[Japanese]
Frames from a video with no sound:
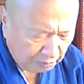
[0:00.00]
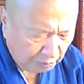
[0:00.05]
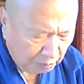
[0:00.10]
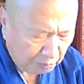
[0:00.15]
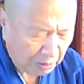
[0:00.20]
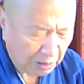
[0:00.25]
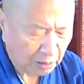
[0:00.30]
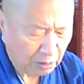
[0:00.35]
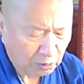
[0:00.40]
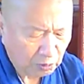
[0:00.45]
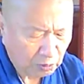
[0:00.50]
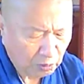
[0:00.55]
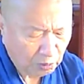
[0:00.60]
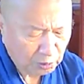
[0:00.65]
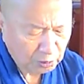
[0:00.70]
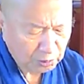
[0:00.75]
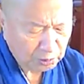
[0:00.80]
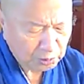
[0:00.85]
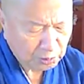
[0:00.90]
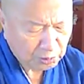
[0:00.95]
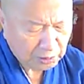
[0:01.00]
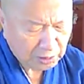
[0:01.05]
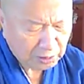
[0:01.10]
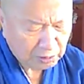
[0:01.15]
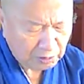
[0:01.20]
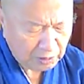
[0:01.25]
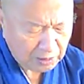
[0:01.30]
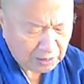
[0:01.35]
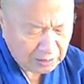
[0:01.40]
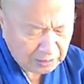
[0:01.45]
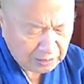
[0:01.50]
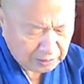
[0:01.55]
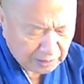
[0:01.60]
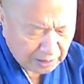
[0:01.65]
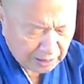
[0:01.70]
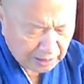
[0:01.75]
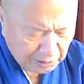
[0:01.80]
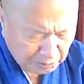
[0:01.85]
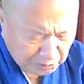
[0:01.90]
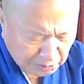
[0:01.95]
まあ、こういう表現を、
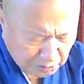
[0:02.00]
第二